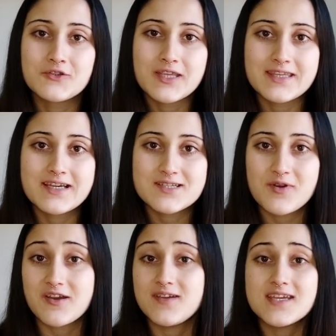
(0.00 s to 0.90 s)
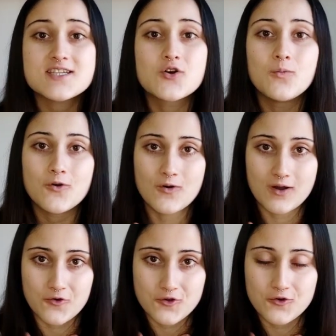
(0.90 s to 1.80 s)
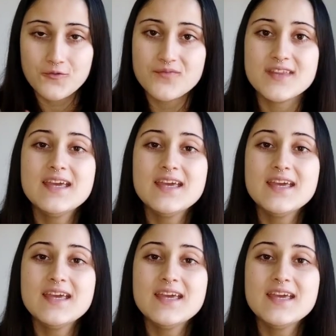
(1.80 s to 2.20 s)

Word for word: auténticas maravillas como lo hago yo